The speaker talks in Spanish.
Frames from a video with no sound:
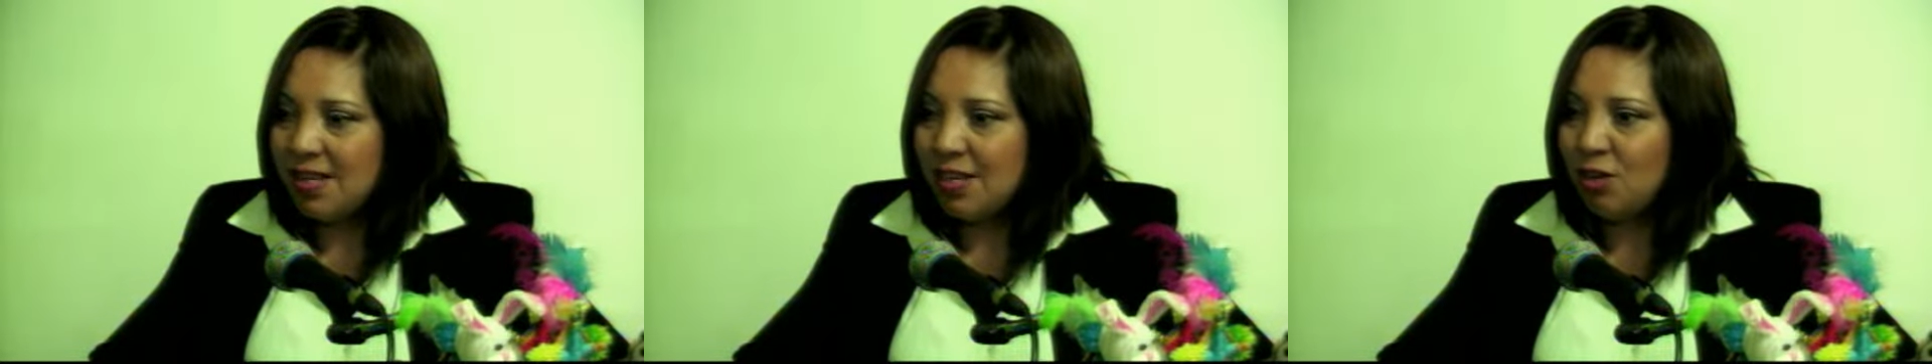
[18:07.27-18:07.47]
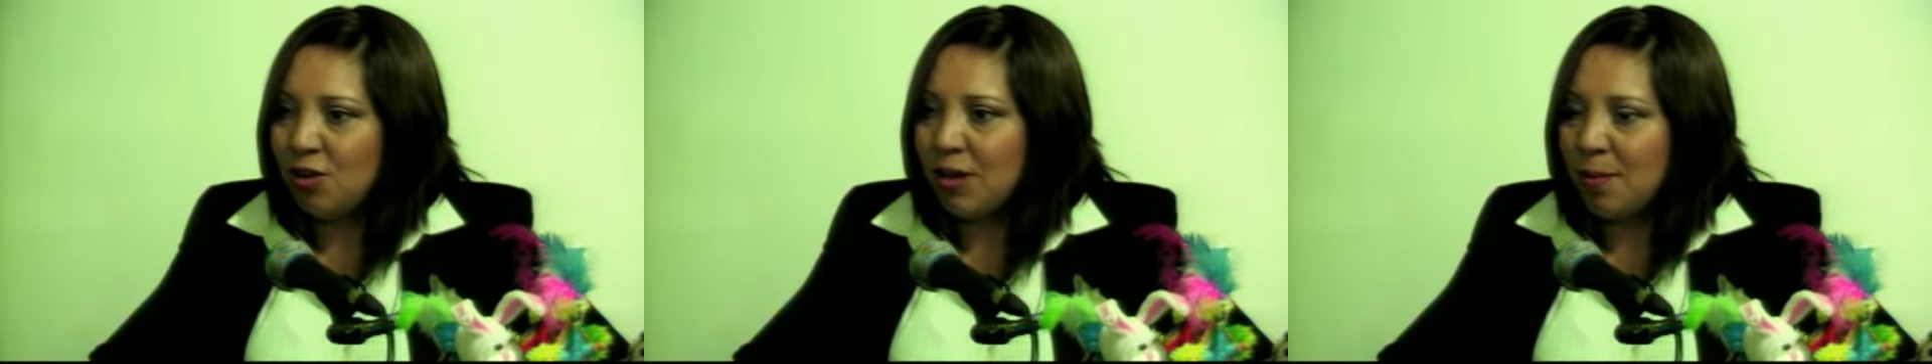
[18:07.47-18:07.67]

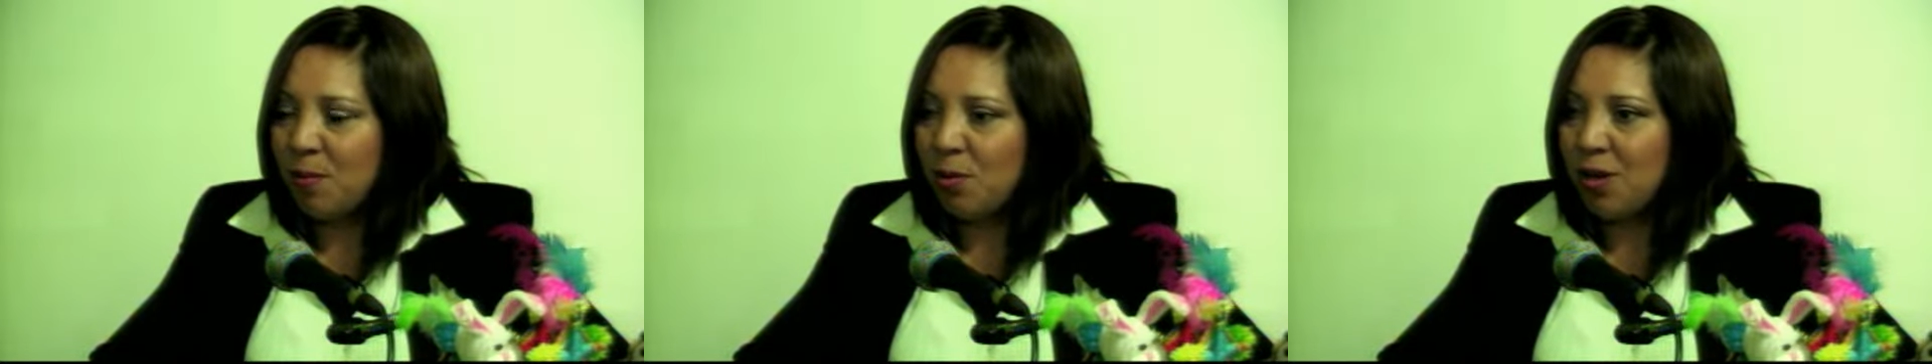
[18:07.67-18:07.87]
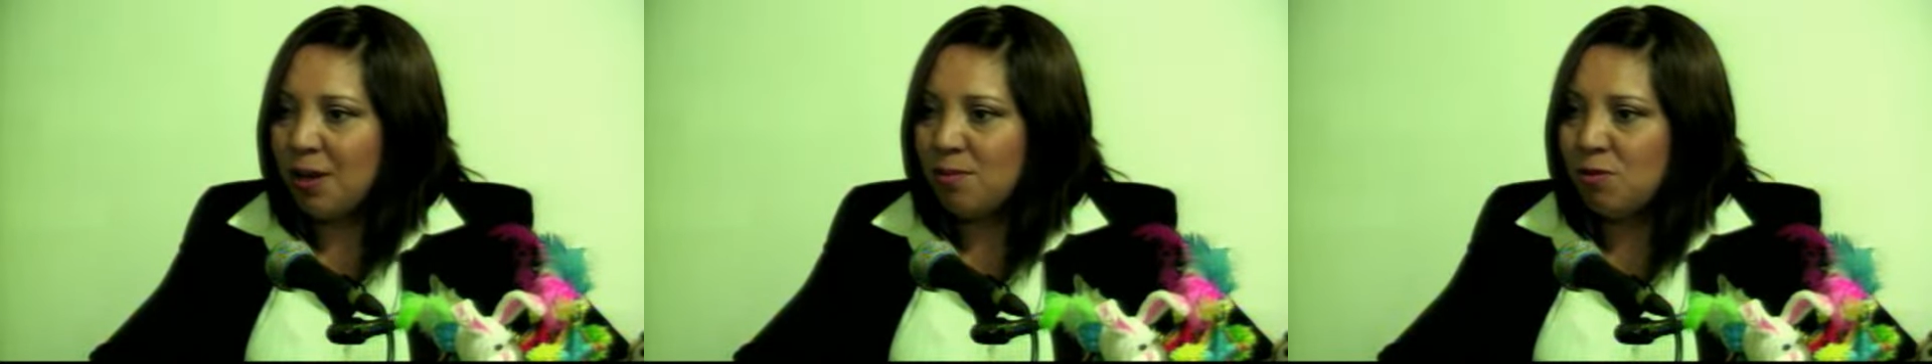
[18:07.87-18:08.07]
sino que
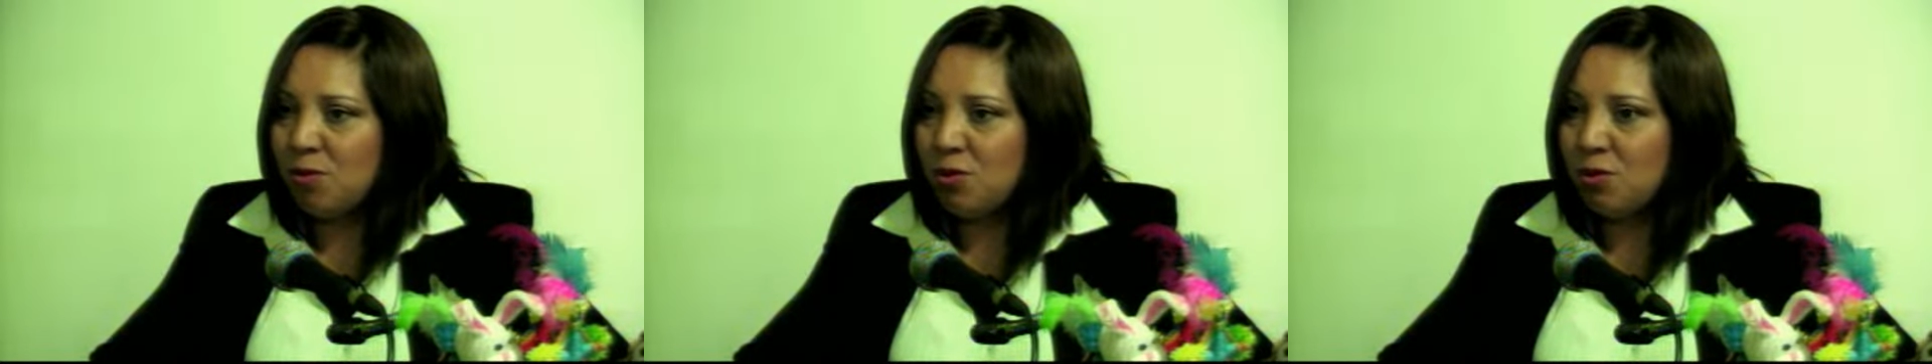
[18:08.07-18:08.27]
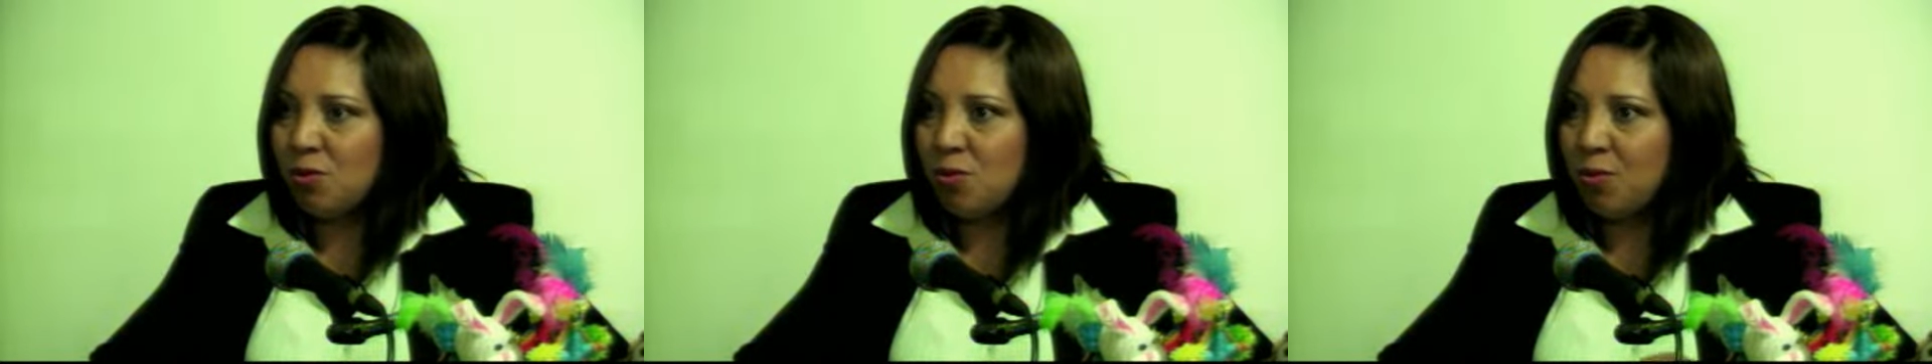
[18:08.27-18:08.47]

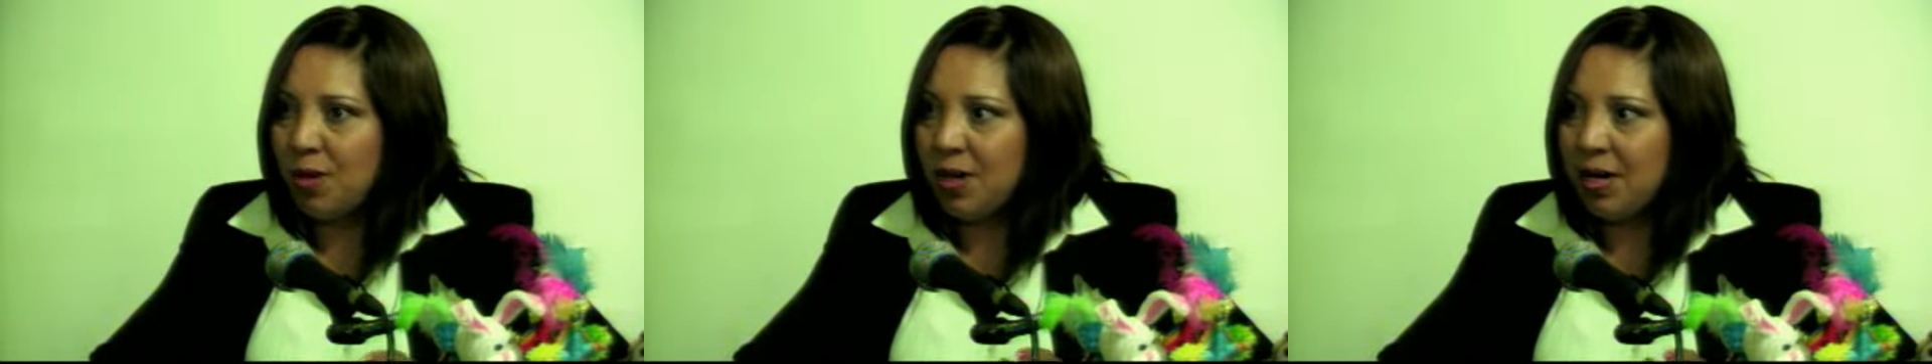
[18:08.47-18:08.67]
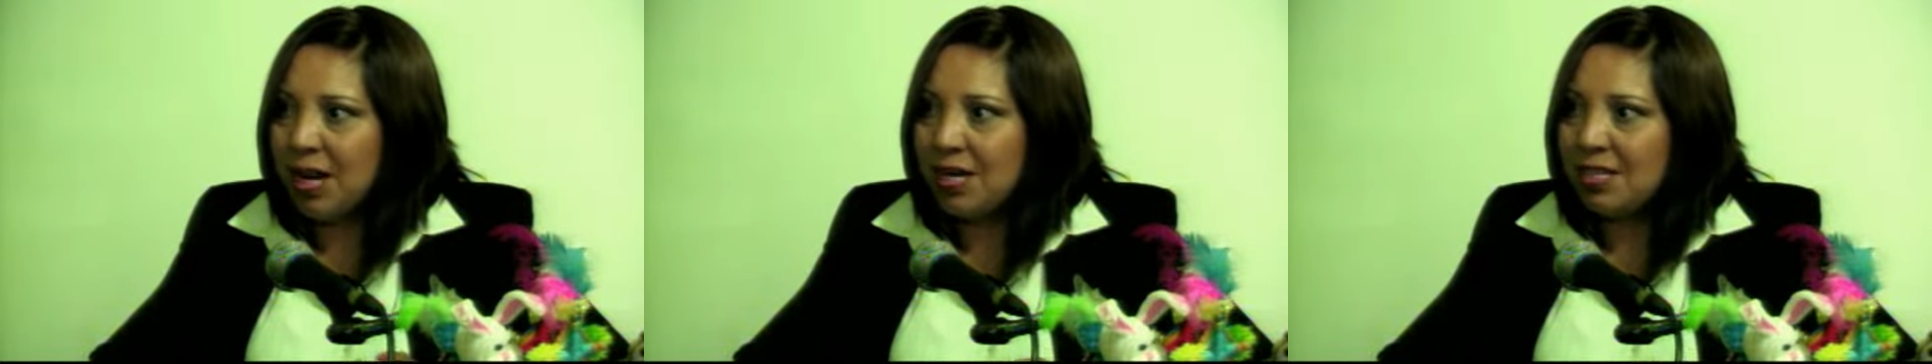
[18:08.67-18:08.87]
podamos
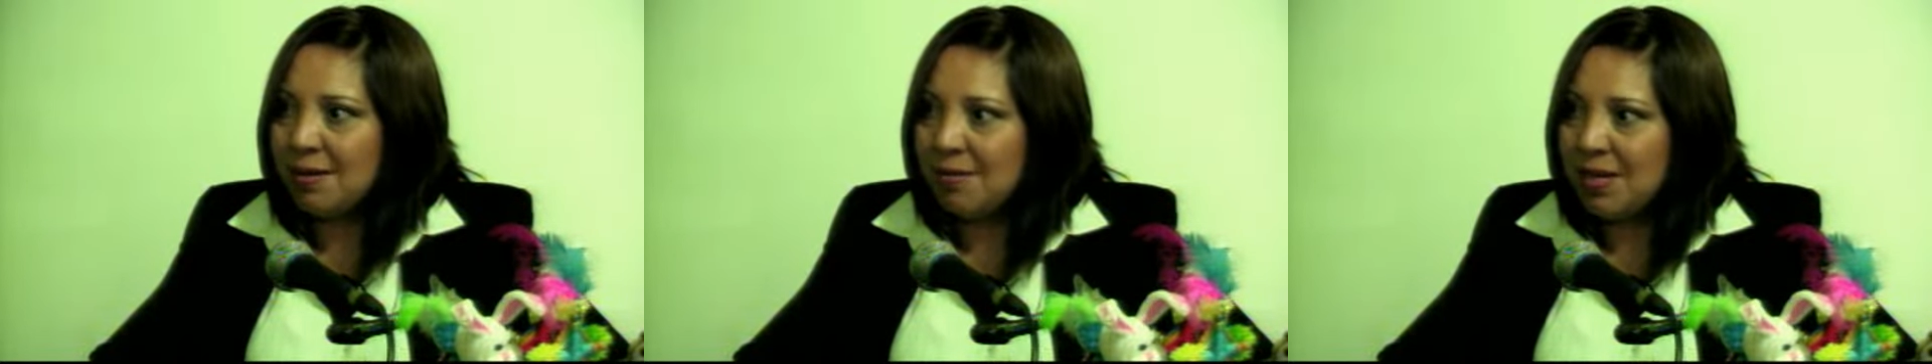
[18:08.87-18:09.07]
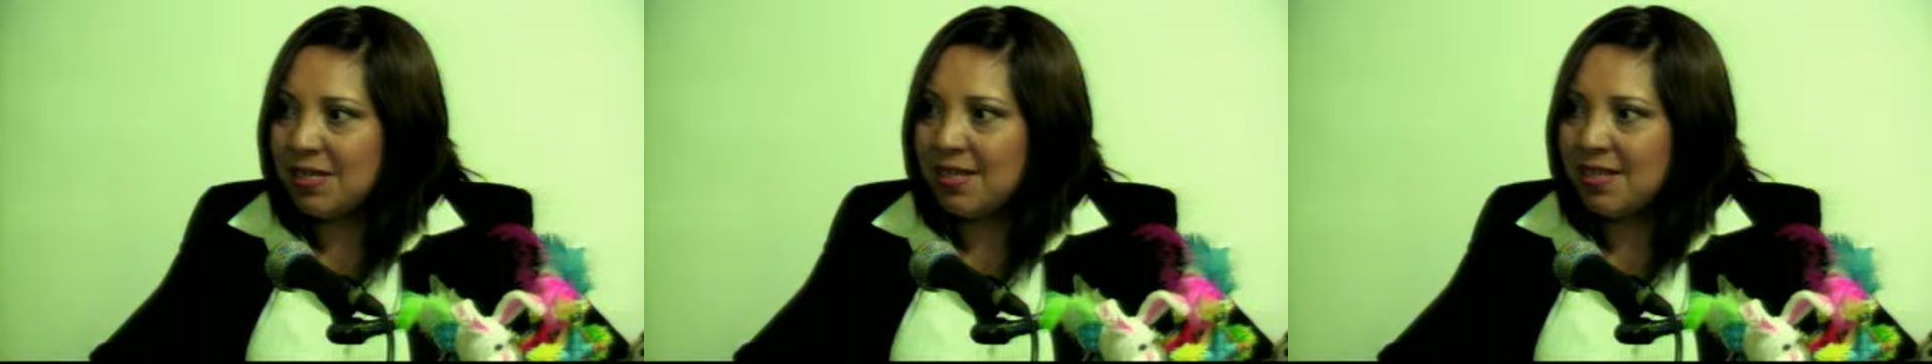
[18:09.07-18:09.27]
cubrir las demás